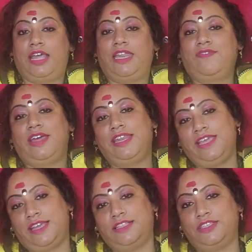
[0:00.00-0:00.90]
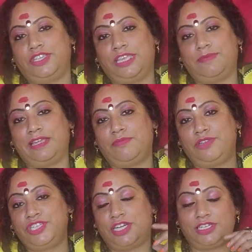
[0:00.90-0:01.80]
आने वाली एकादशी के बारे
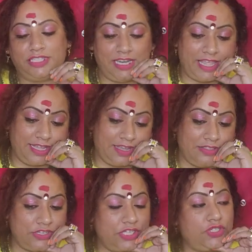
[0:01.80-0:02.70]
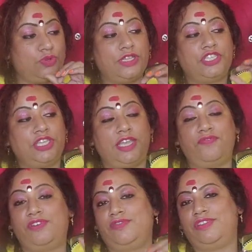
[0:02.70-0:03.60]
में शटतिला एकादशी जो कि 6
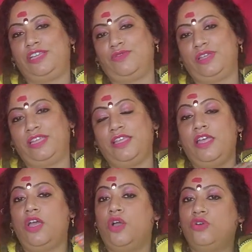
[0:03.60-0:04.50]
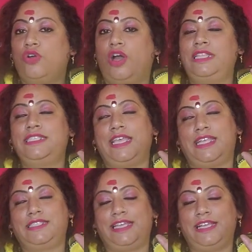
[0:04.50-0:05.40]
फरवरी को है कौन से
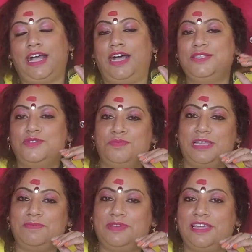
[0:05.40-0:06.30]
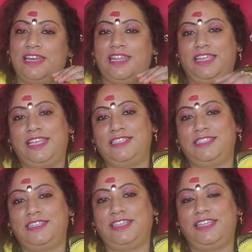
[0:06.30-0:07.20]
ऐसे खास उपाय आप कर लेंगे इस
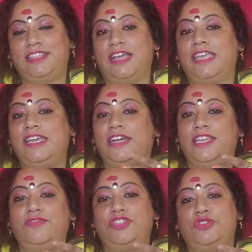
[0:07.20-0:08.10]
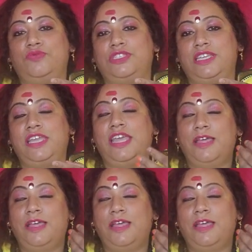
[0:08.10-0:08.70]
दिन की ताकि हरि विष्णु जी